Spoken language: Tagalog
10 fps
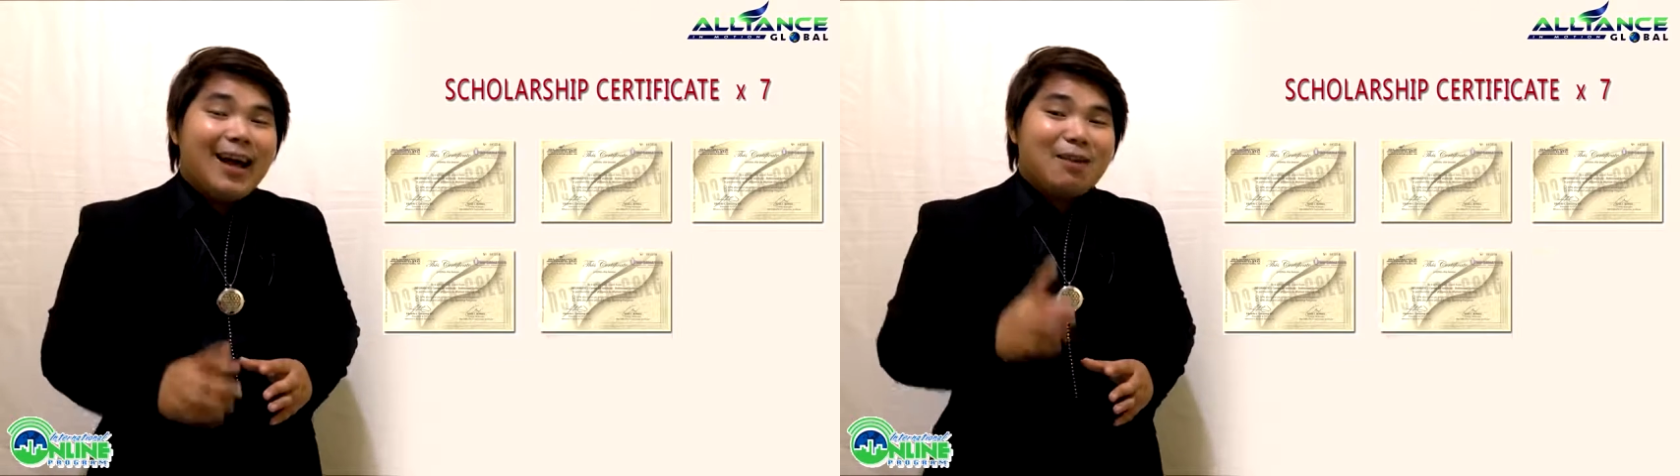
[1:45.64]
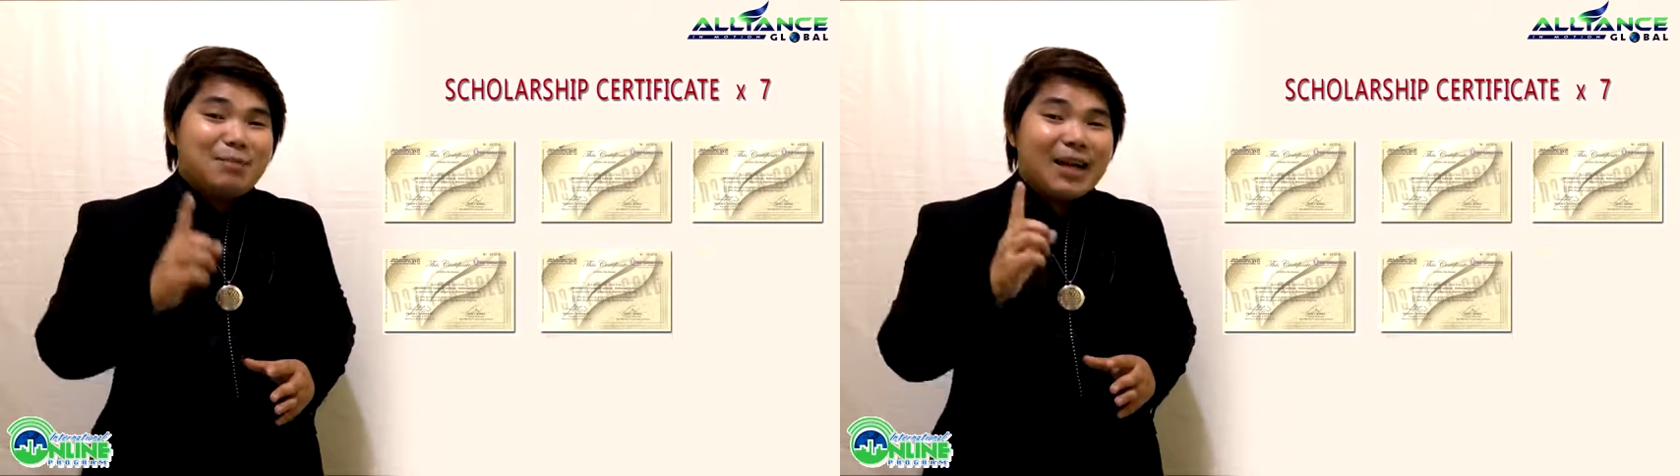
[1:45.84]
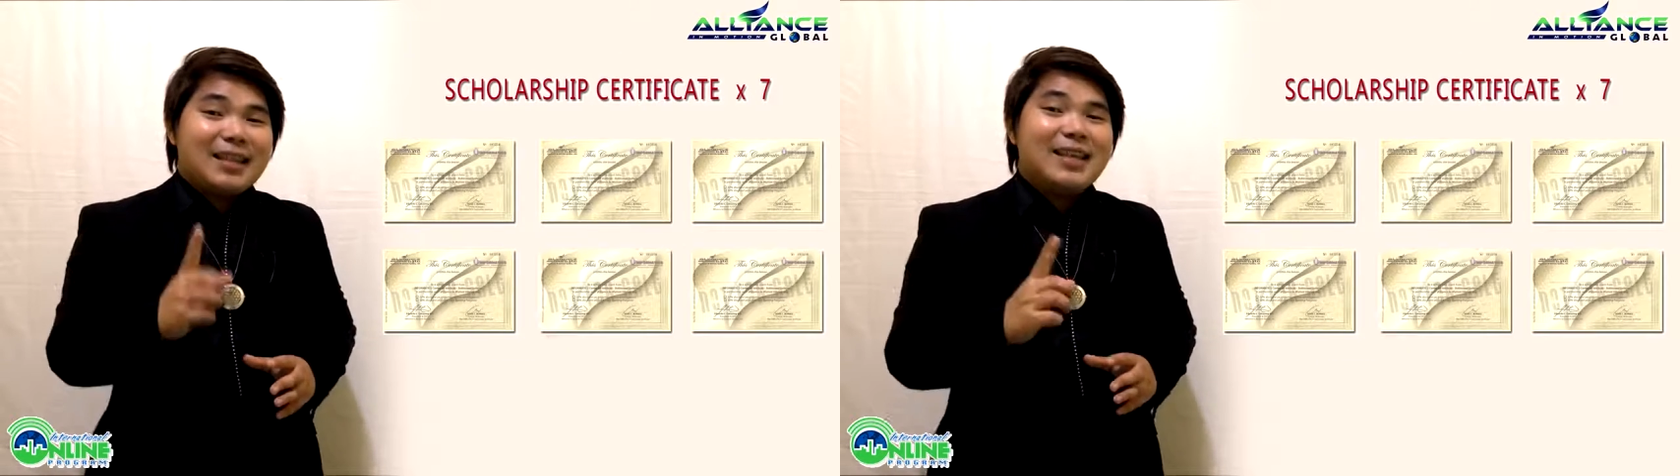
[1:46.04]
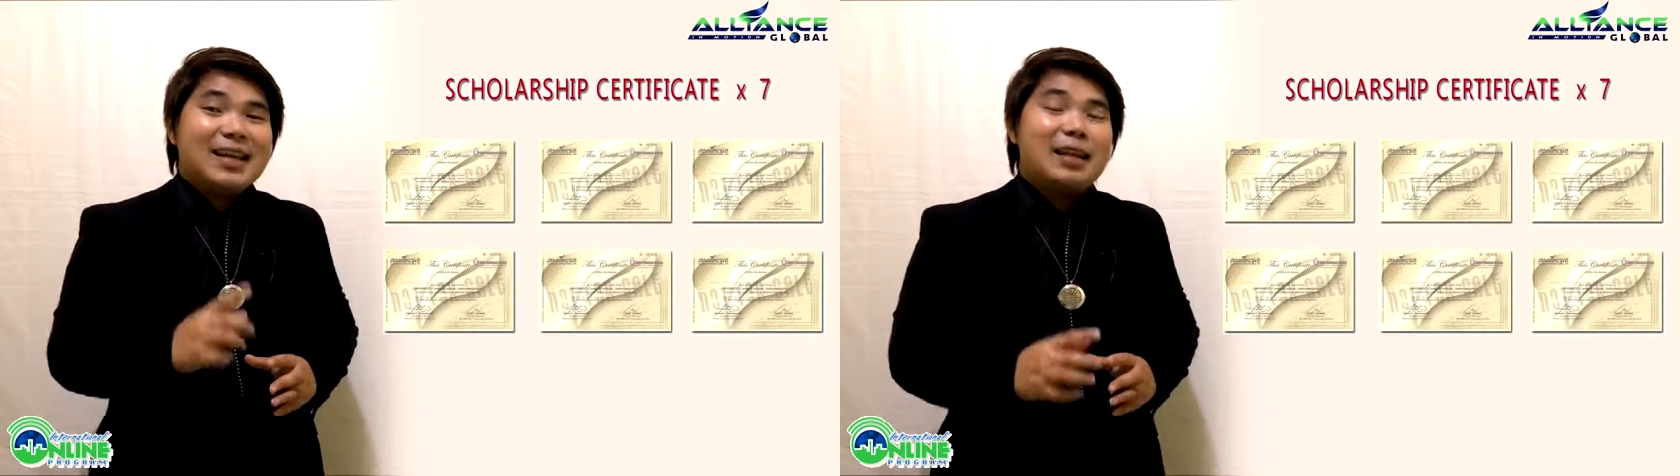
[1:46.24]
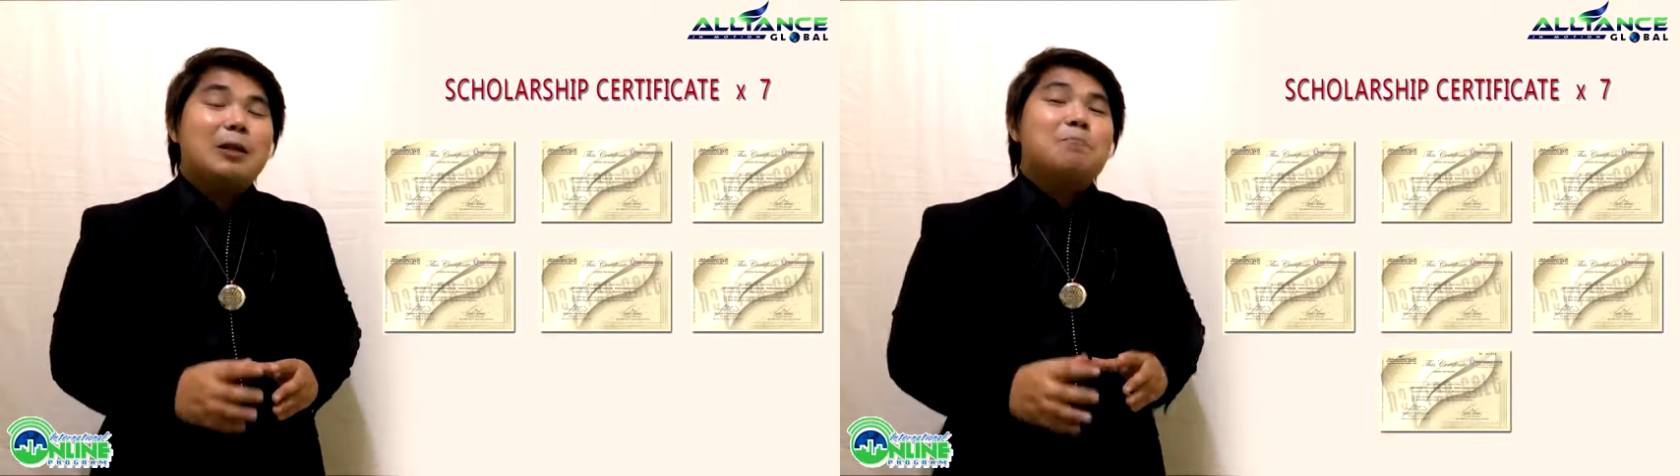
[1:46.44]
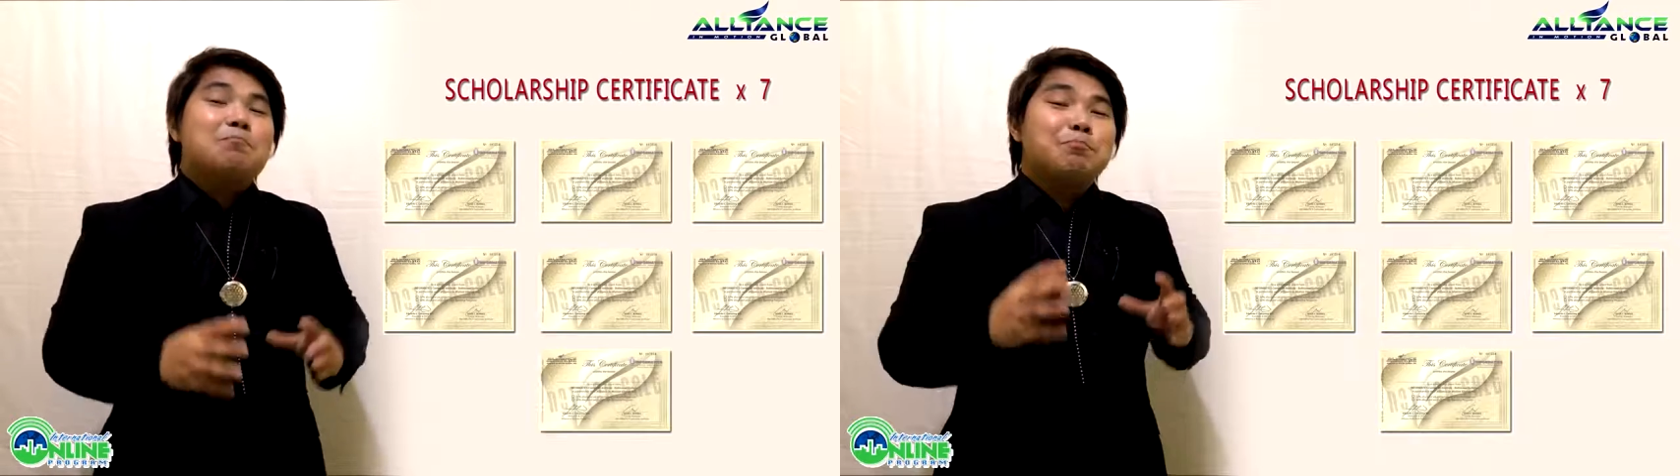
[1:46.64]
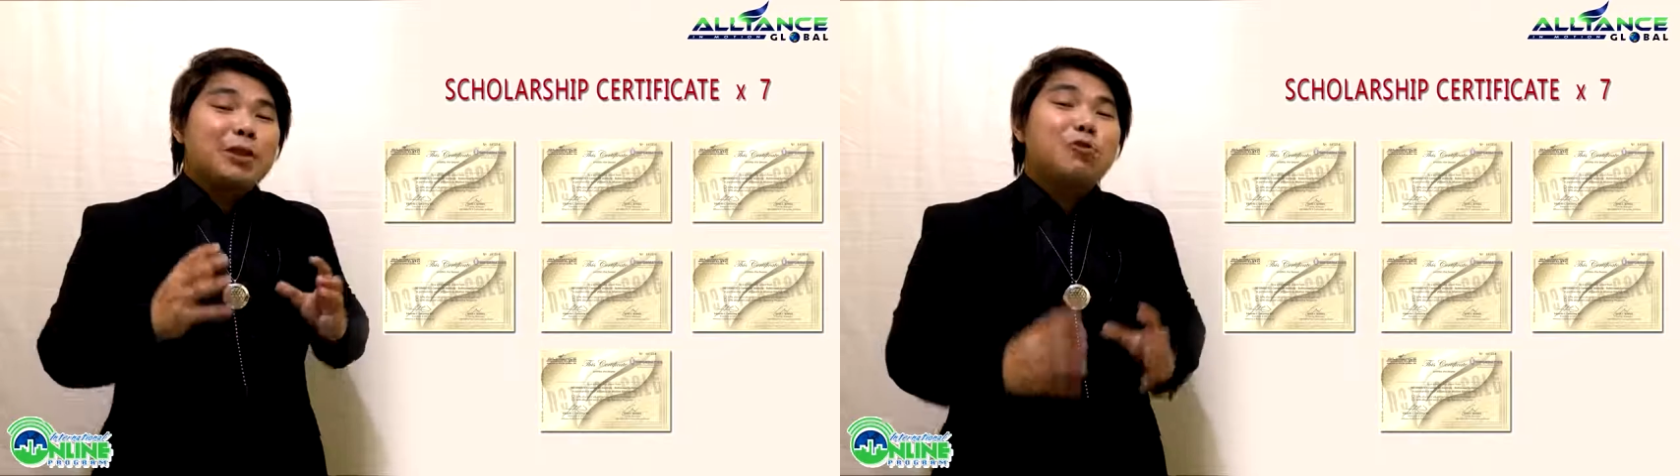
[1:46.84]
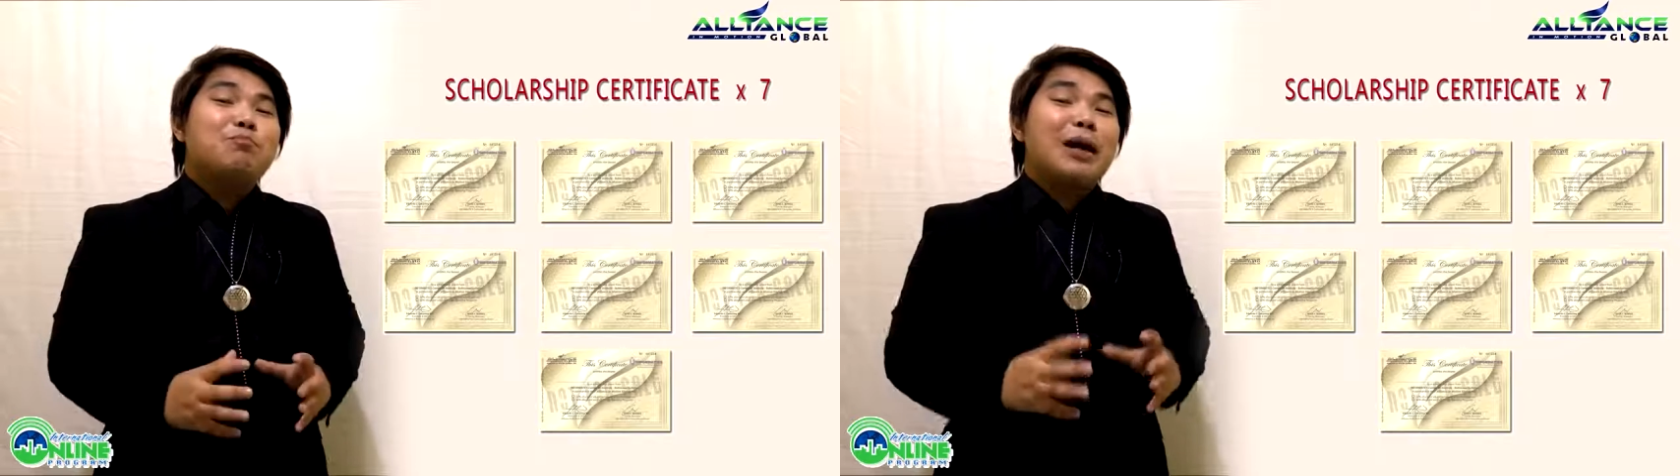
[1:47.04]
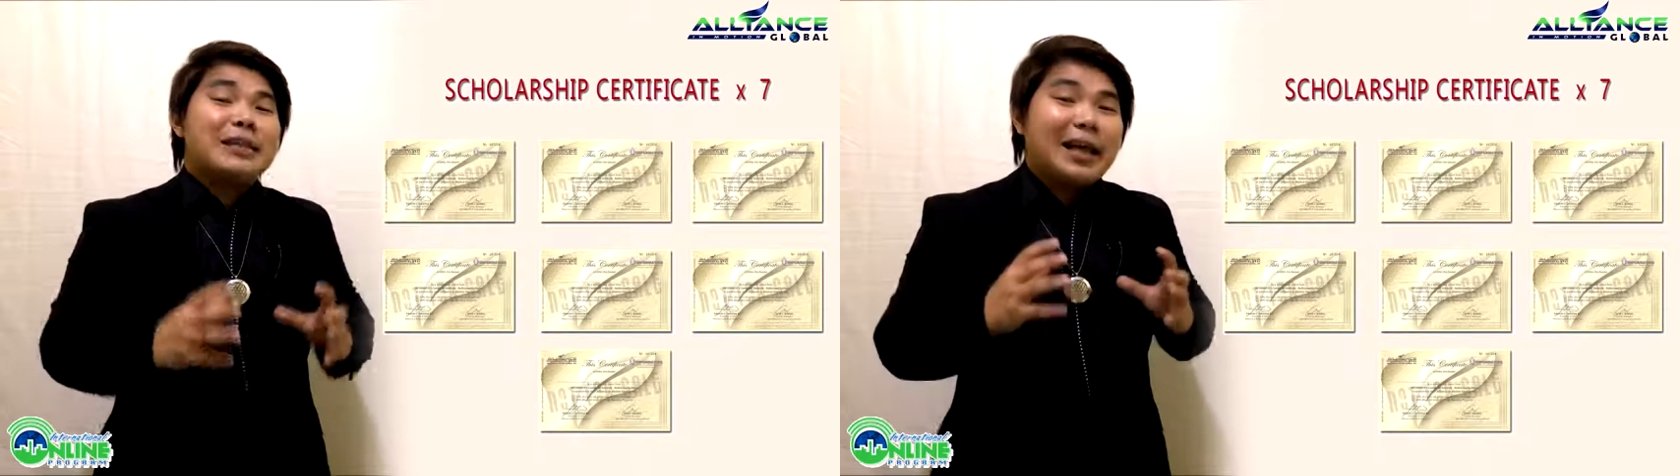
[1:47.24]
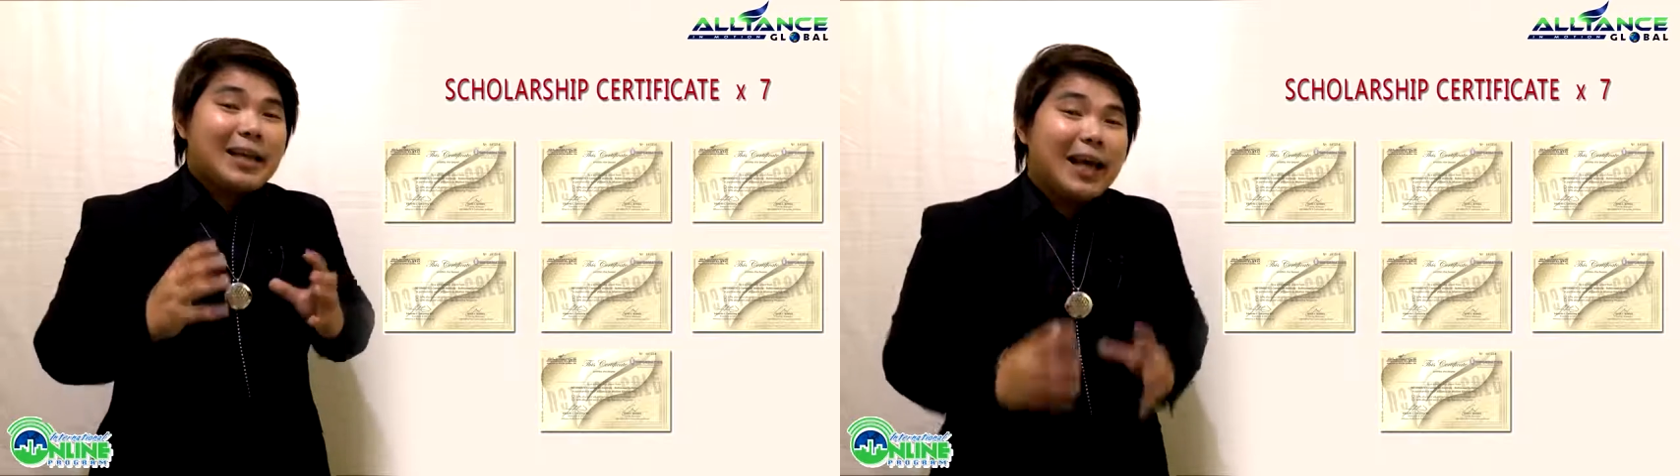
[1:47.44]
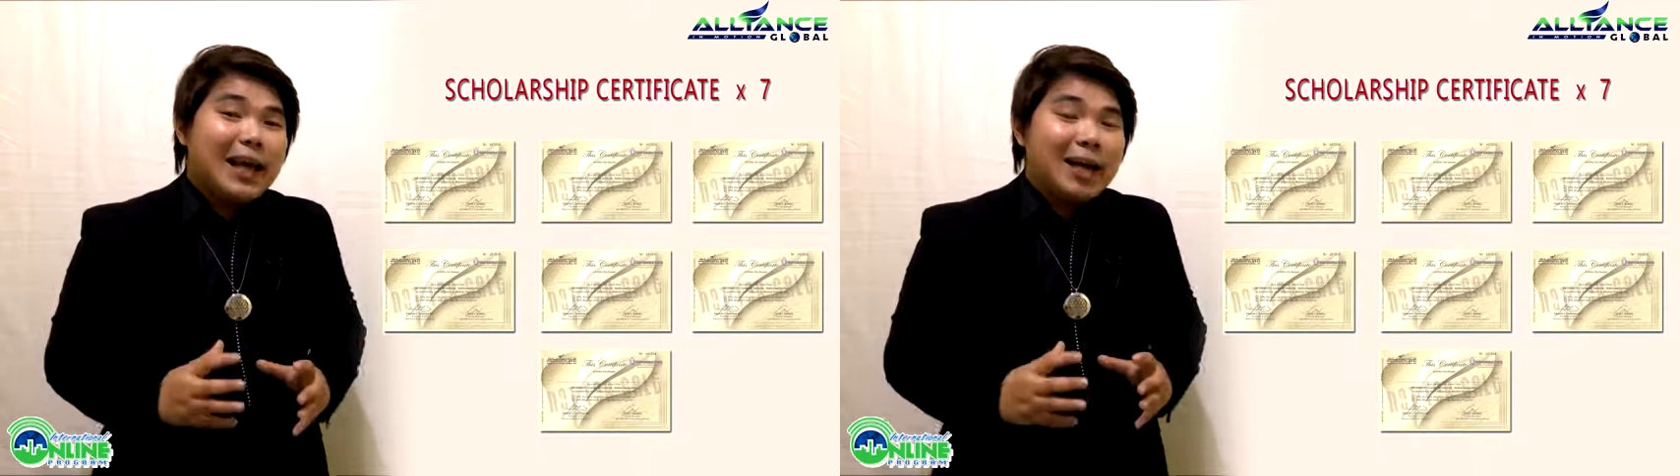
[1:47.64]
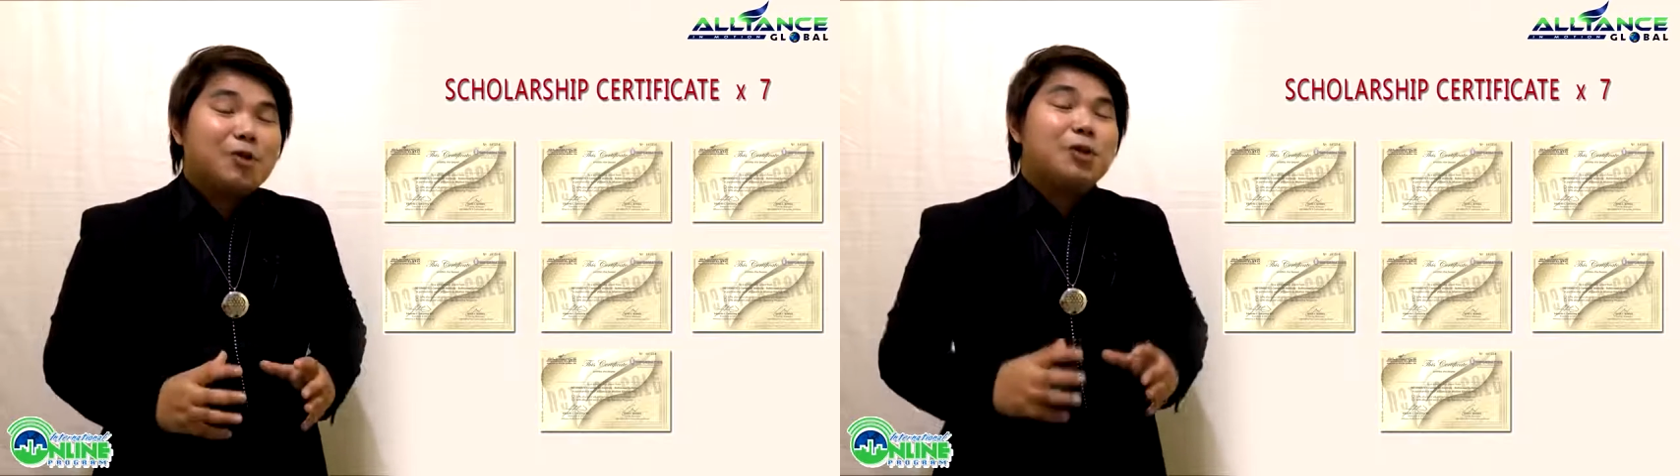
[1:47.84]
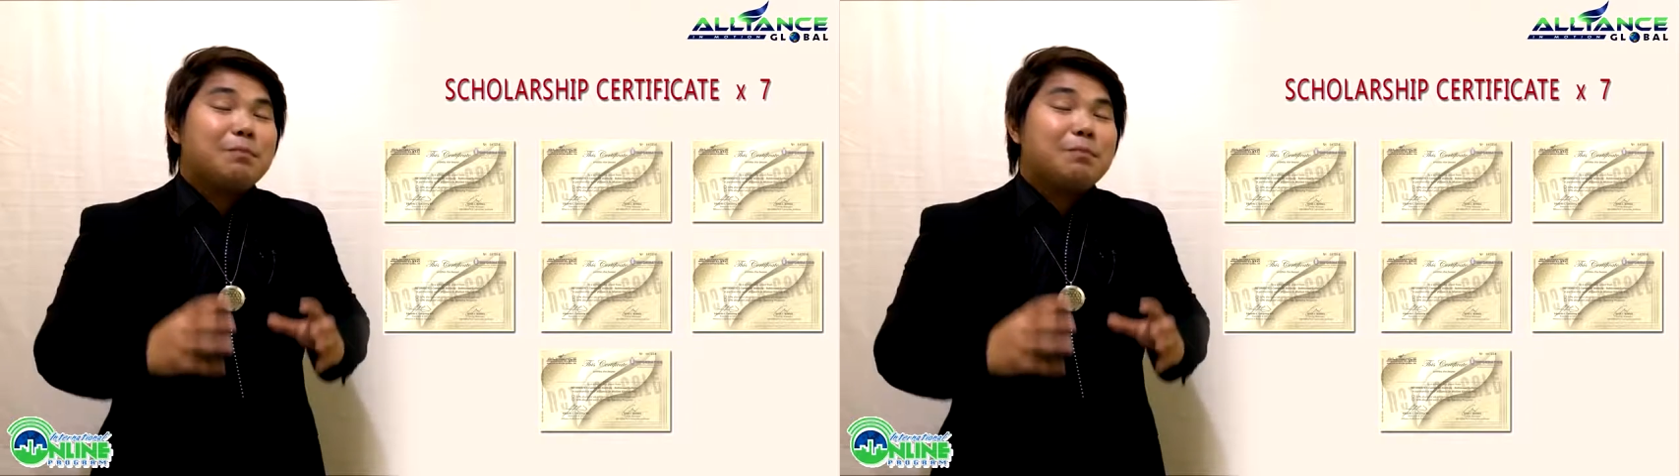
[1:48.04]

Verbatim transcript: Ang maganda niyan, pitong bata na agad